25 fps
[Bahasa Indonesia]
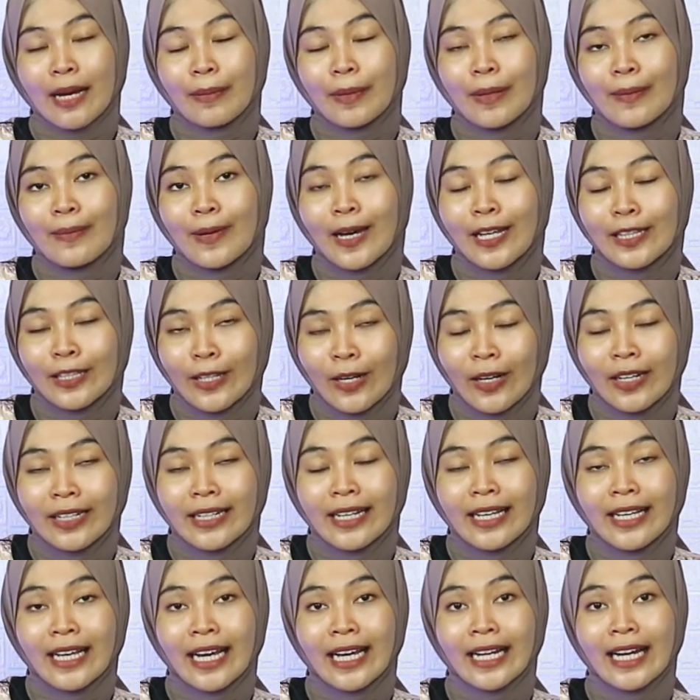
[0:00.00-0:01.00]
kami
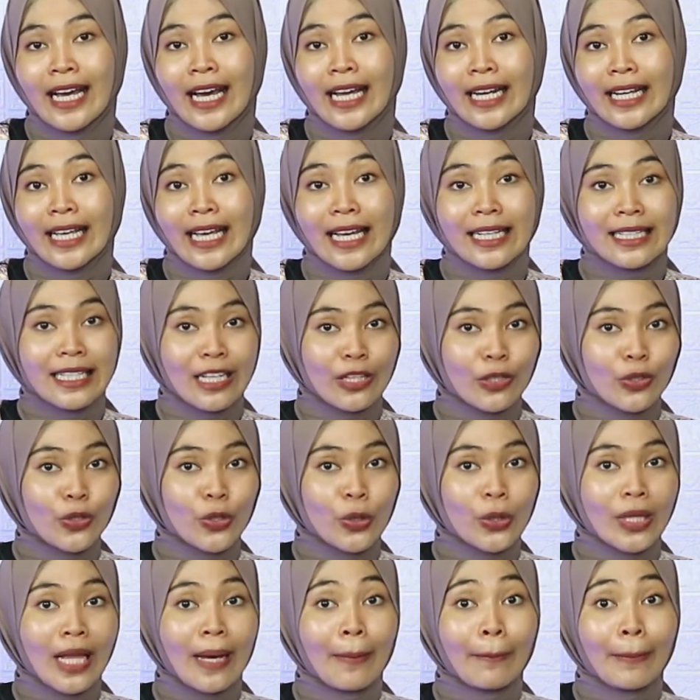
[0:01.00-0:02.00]
bandrol dengan harga
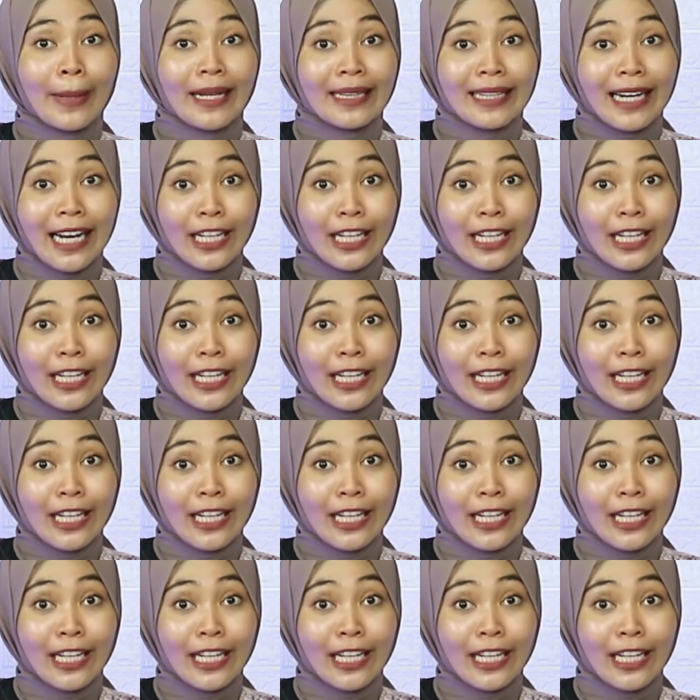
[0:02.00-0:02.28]
1.400.